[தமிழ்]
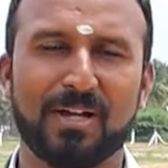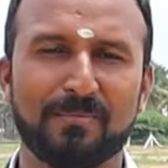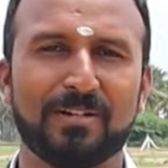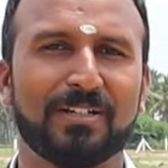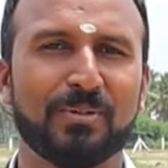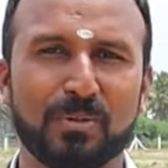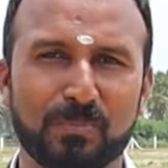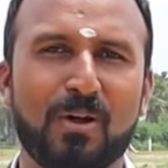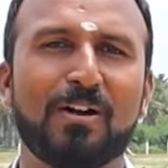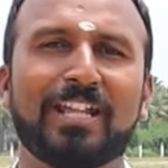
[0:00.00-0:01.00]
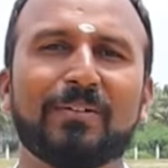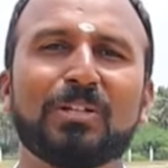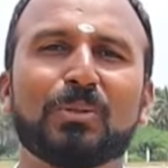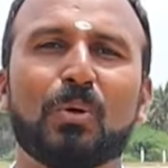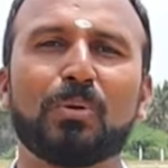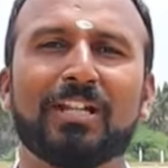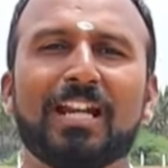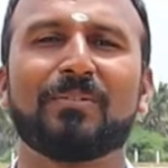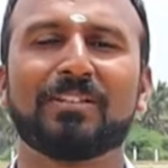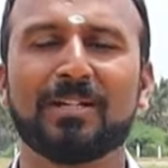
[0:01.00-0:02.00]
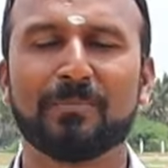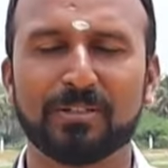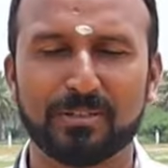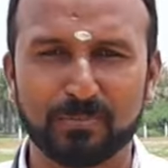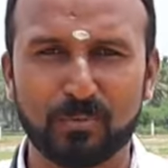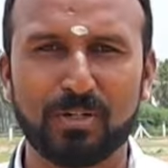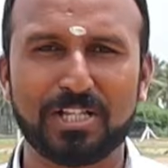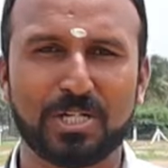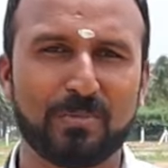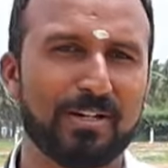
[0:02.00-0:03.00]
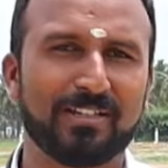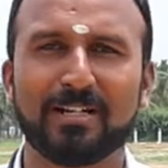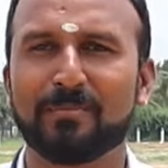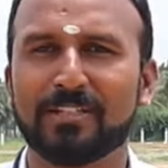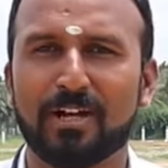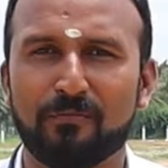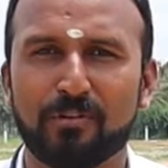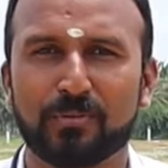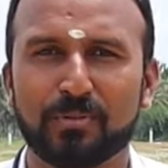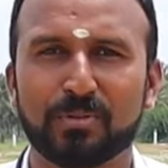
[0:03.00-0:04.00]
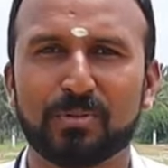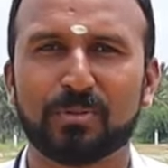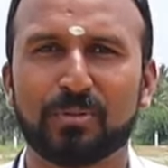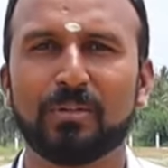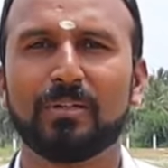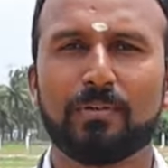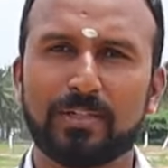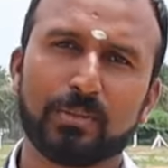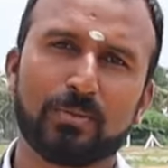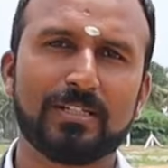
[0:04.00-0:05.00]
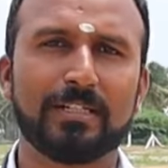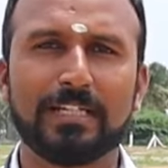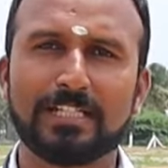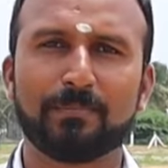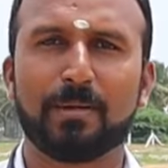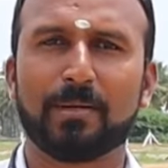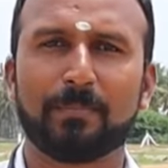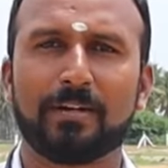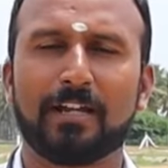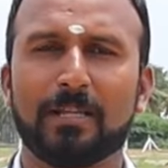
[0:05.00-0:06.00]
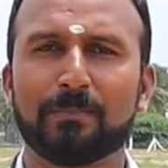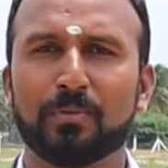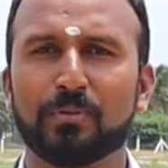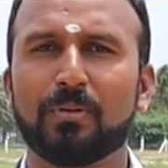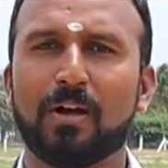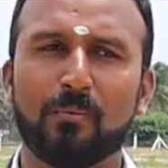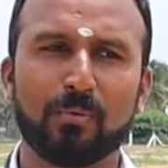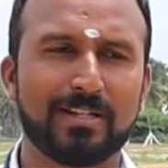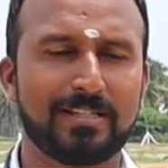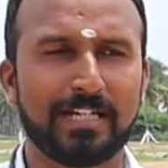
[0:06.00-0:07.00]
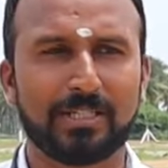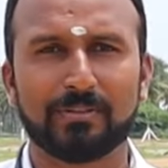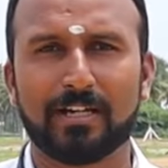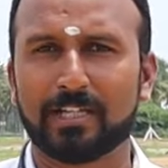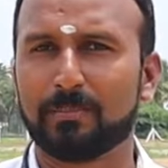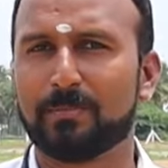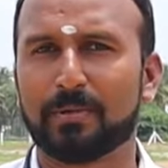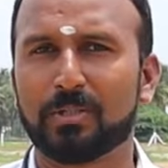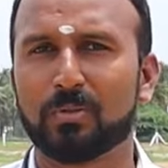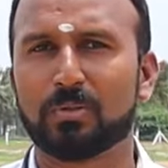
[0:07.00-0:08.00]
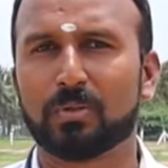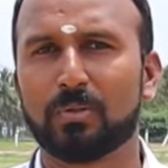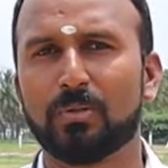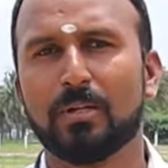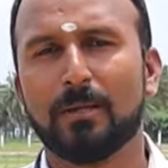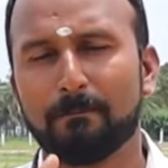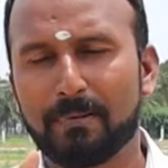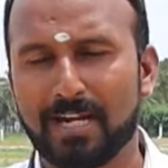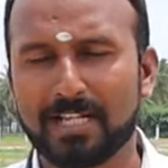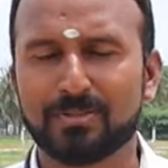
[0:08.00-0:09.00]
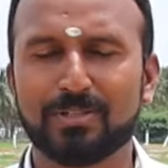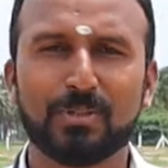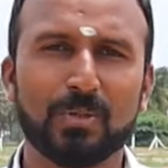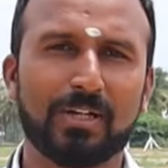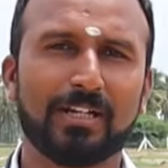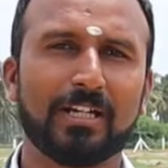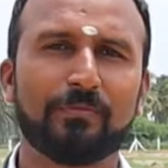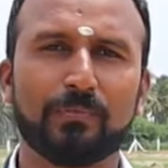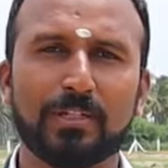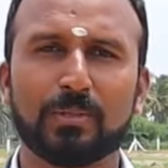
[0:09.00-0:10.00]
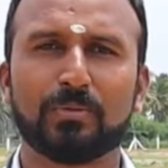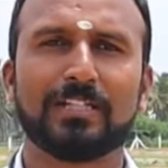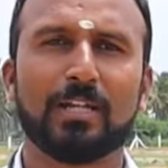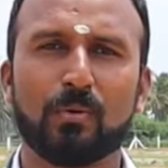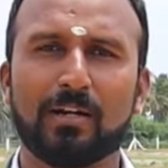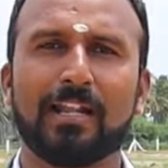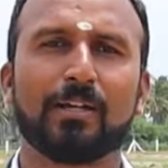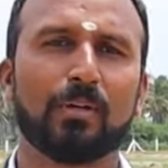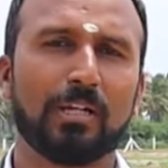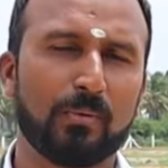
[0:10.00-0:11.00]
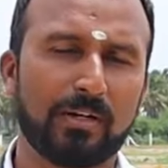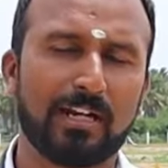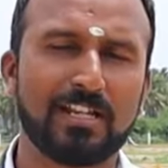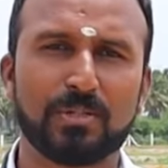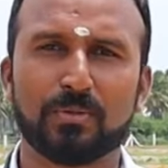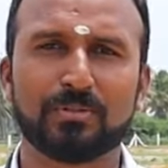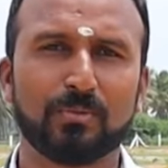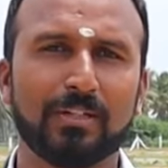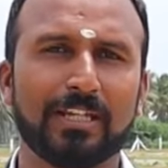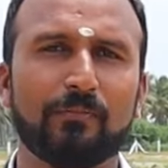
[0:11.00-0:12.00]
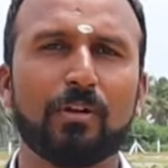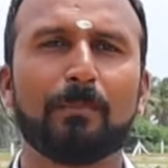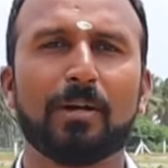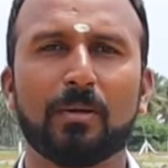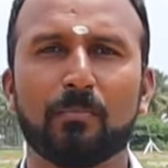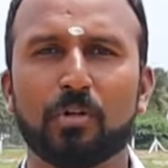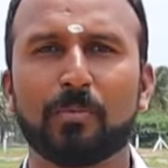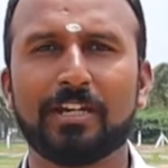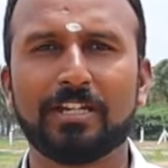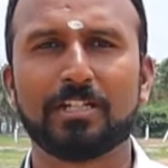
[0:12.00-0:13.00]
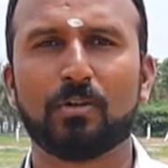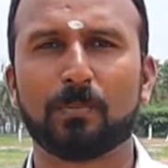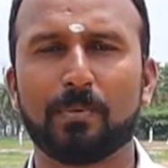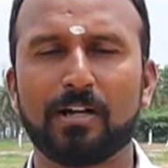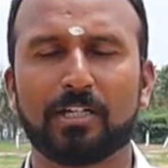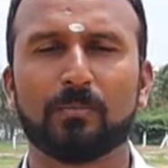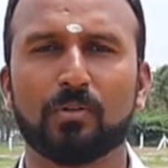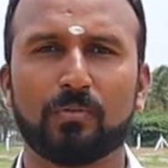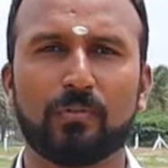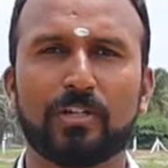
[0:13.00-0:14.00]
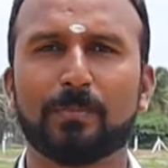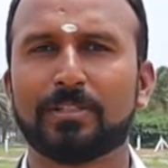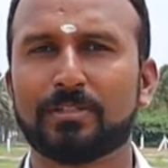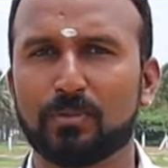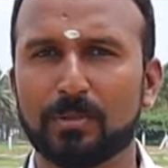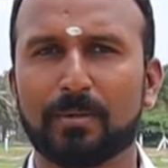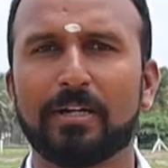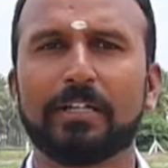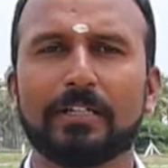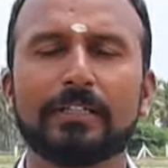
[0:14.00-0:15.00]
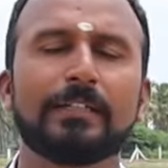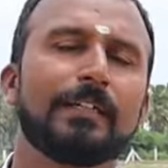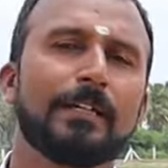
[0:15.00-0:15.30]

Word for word: ஆமாங்க ஒரு பிளாட்டே வந்து டோட்டலாக வந்து நம்ம மூணு லட்ச ரூபாய்க்கு தான் நம்ம இந்த ஆஃபர் கொடுத்துட்ருக்கோம் ஃபிஃப்டி தௌசண்ட் இனிஷியல் பேமெண்ட் பண்ணாலே போதும் அவங்களோட சைட்டை வந்து அக்ரிமெண்ட் பண்ணி கொடுத்துறோம் பேலன்ஸ் வந்து டியூவில் கட்டிக்கலாம் ஃபிஃப்டி தௌசண்ட் இல்லை ஒன் லேக் இல்லை ஒன்றரை லட்சம் ஸோ உங்களுக்கு எவ்வளோ பண்ண முடியுமோ இனிஷியல் ஒரு பார்ட் அமௌண்ட் ஒரு ஃபிஃப்டி பர்சன்ட் கூட பண்ணிவிட்டு